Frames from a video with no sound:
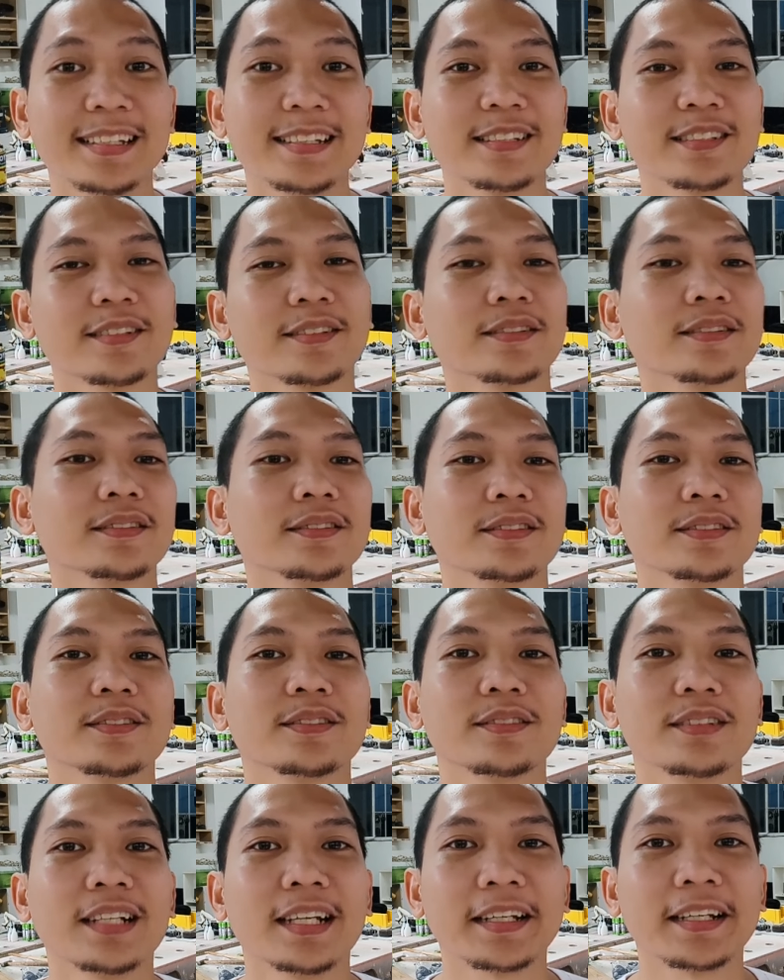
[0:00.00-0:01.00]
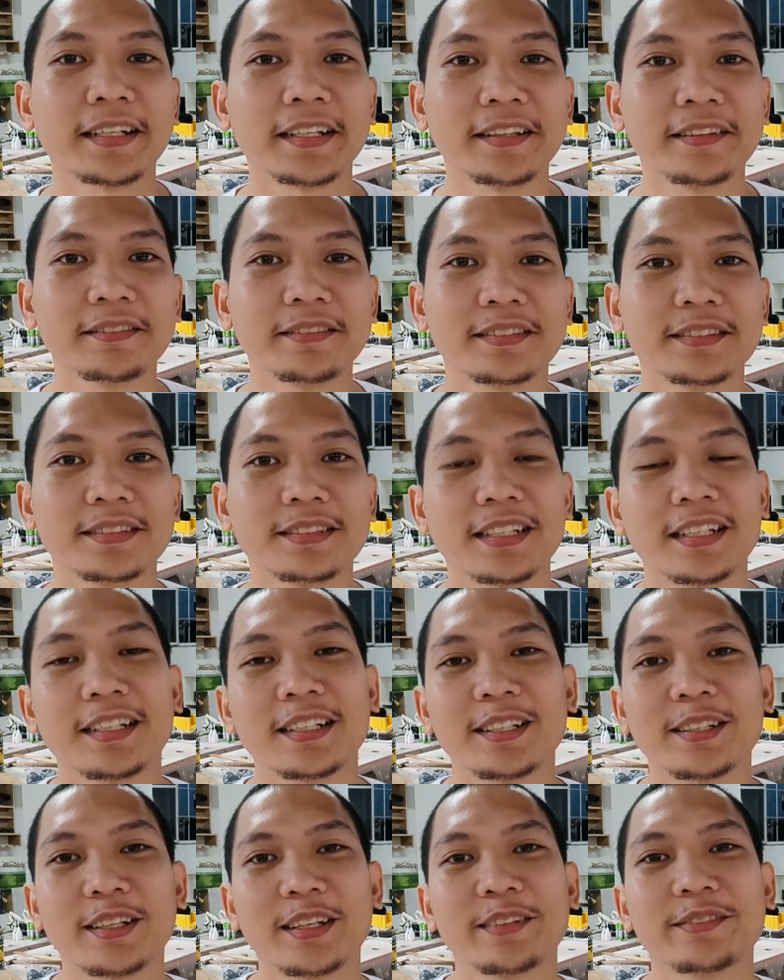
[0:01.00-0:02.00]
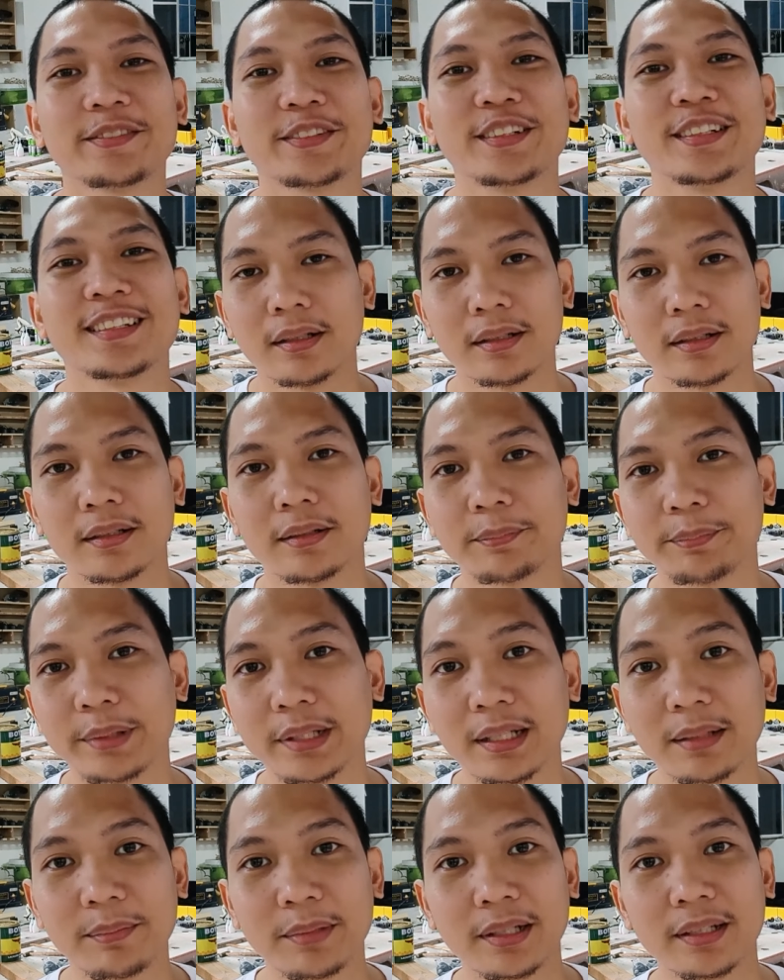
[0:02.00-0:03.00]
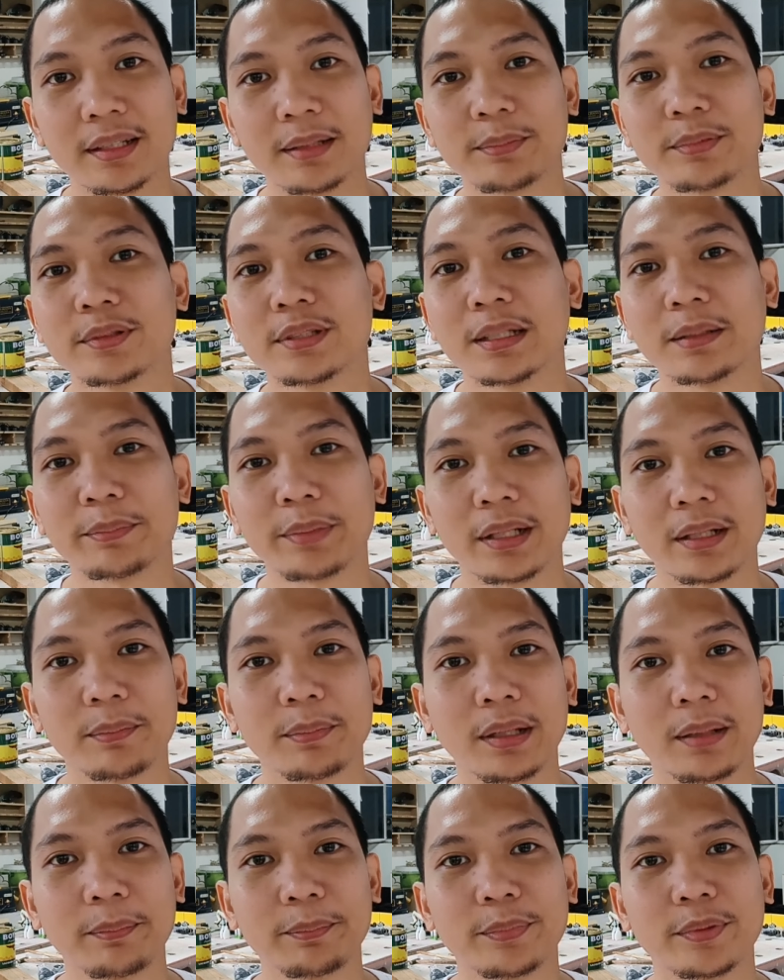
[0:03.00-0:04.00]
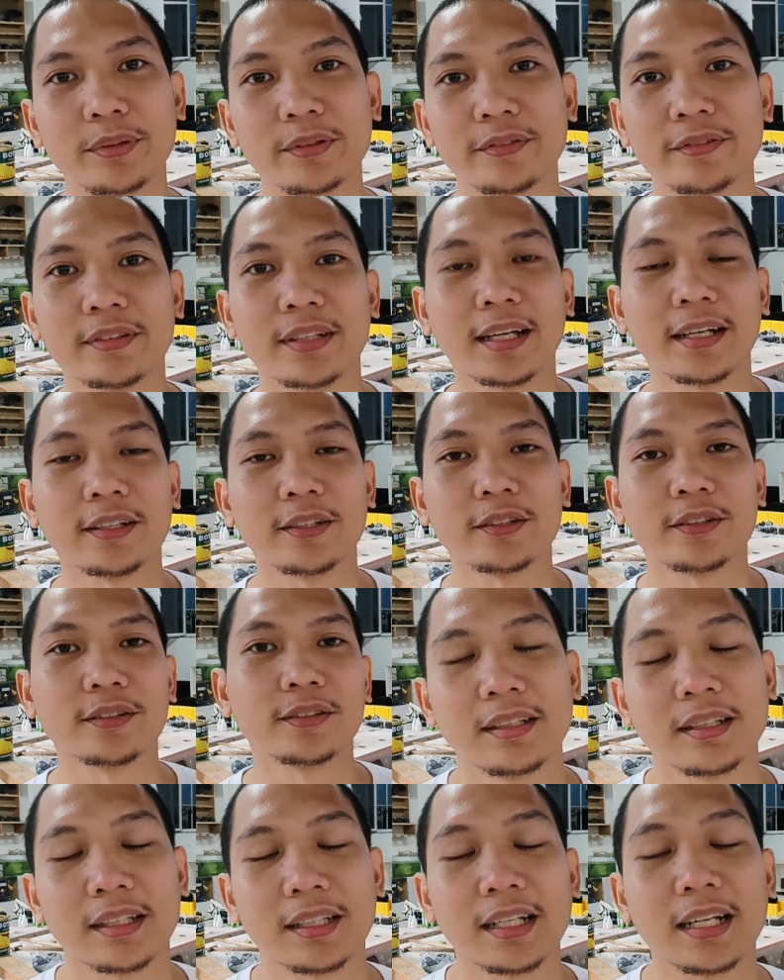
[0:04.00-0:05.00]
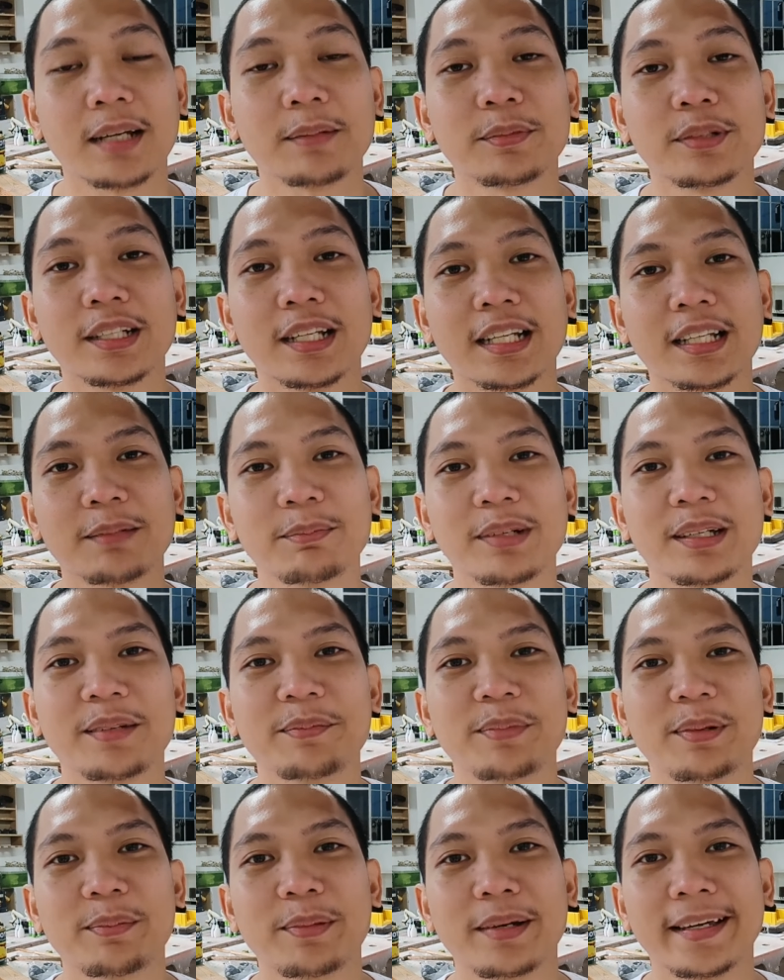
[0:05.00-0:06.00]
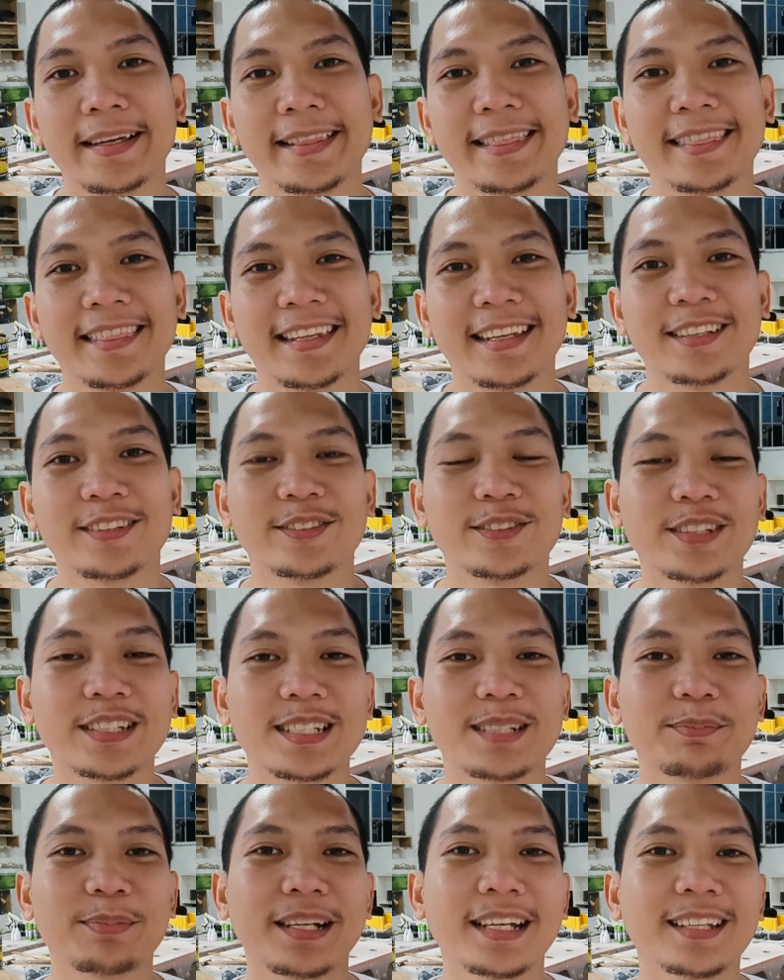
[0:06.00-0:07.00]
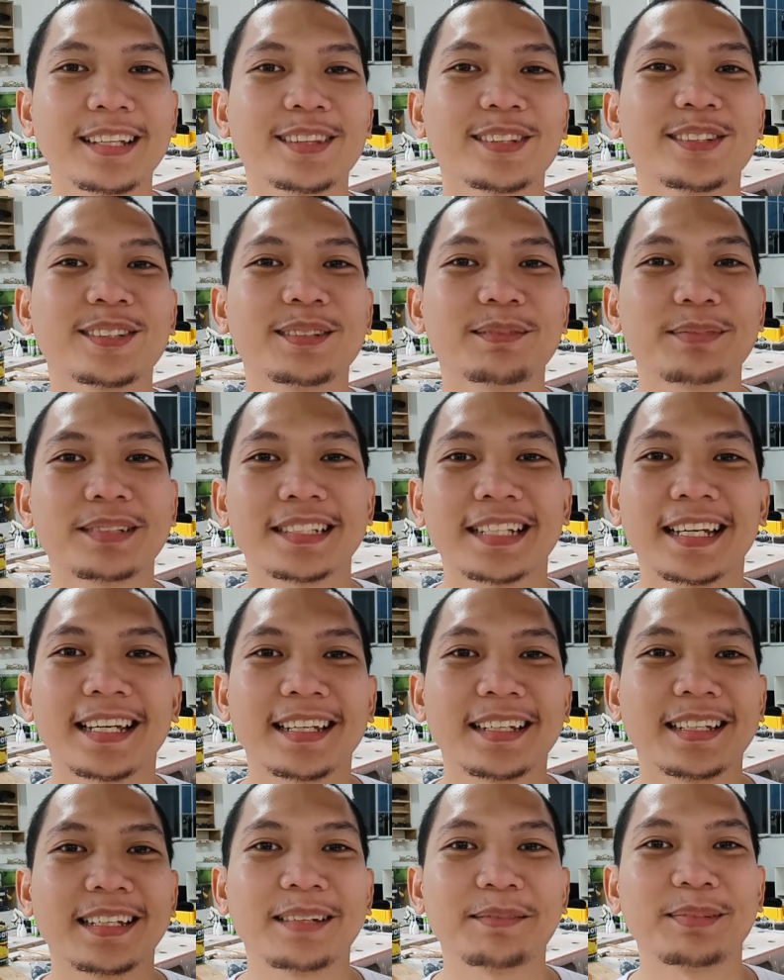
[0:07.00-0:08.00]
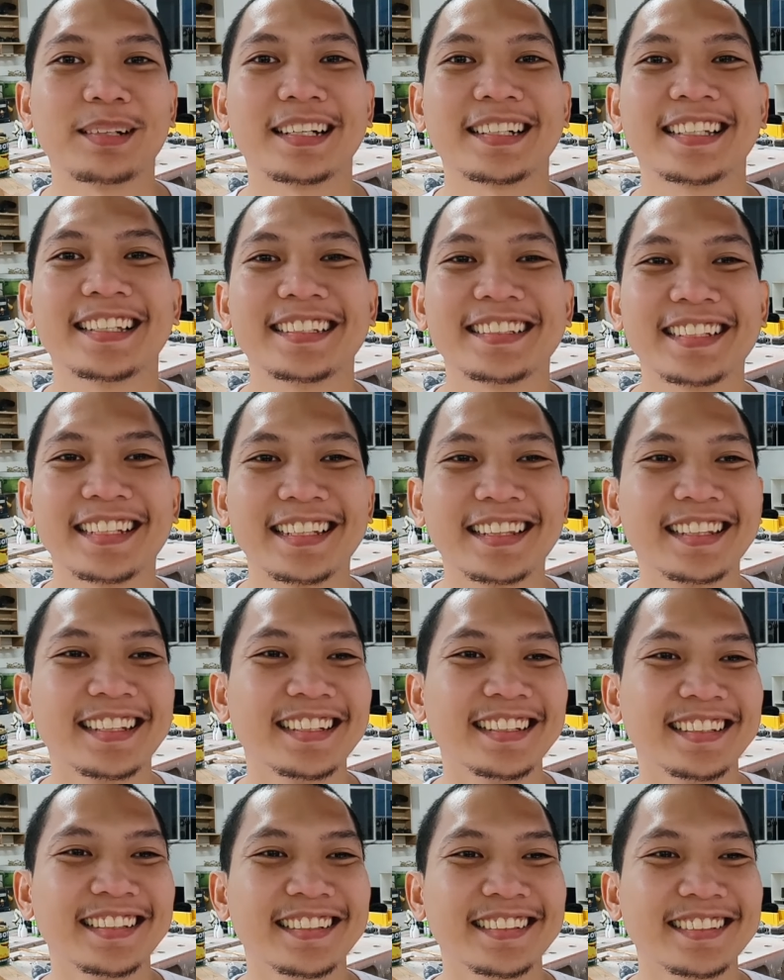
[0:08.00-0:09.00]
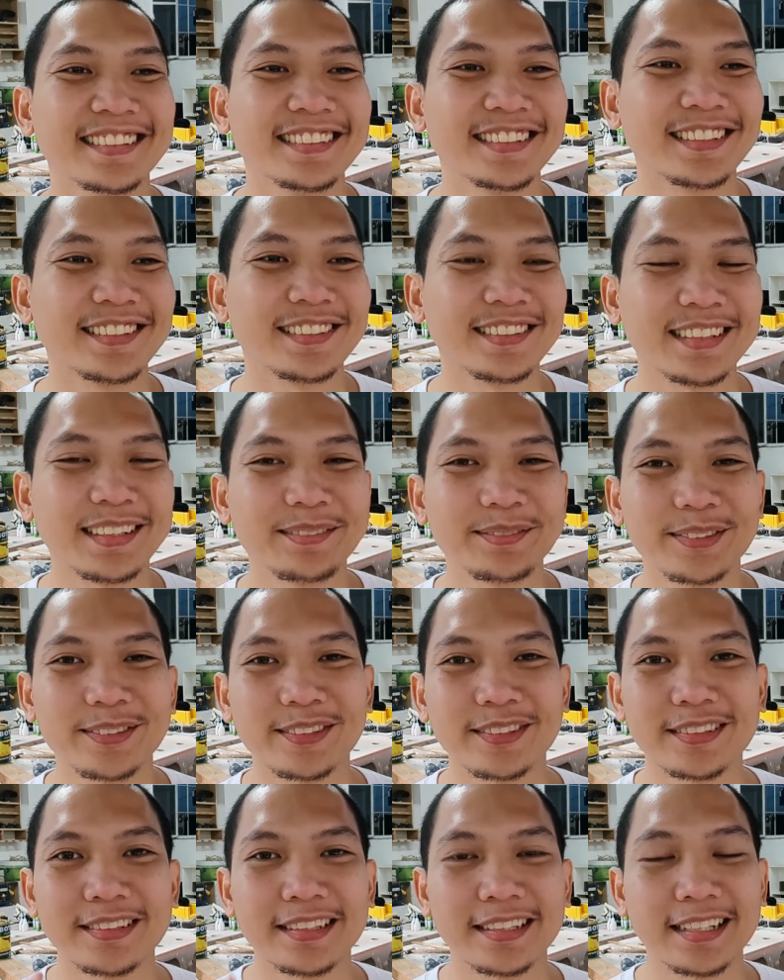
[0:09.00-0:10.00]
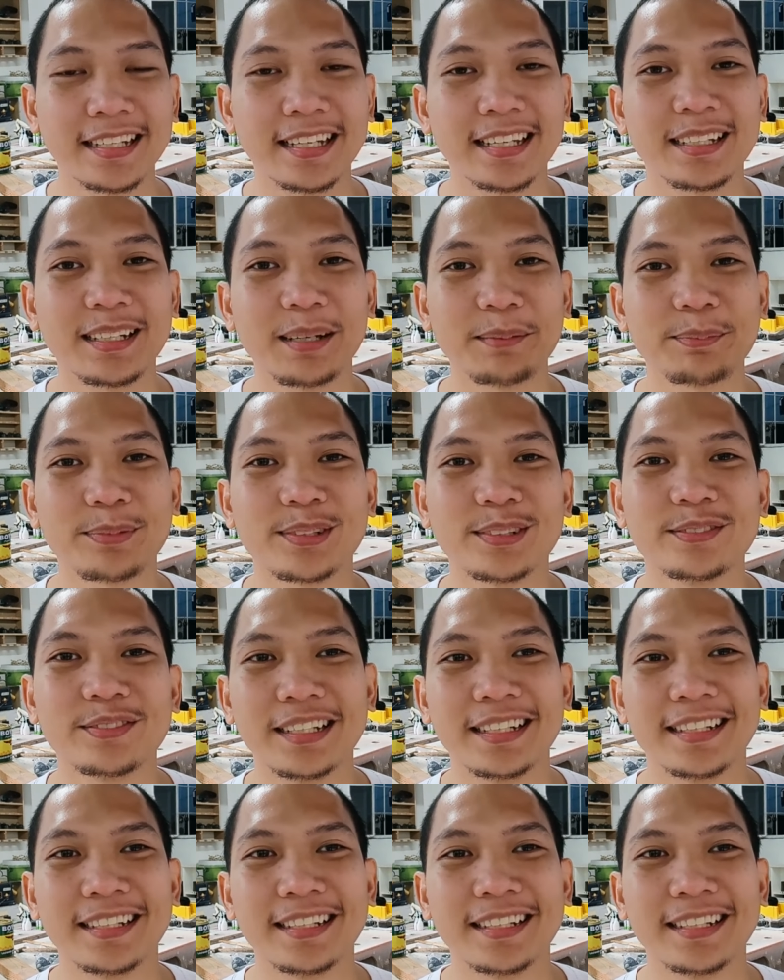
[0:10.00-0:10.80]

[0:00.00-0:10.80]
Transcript: So, wala rin. Sayang lang effort. Yung pinakamaganda po dyan para ma-approve tayo. Kailangan mo natin maging mabait. Yan. Hugas sa plato, masahe, kaya mga ganyan. So, yan po. Kailangan ng approval.